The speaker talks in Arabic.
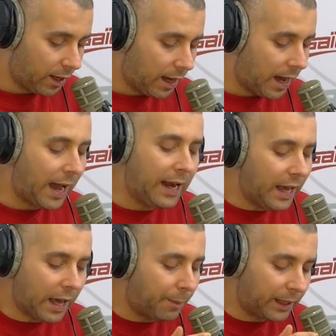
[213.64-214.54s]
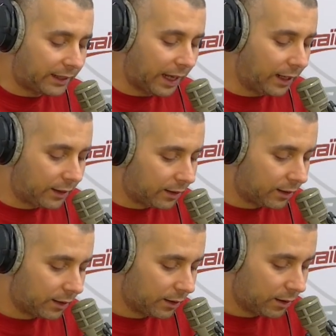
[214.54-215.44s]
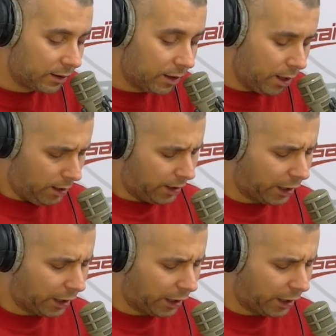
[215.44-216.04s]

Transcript: عليه بطلت يا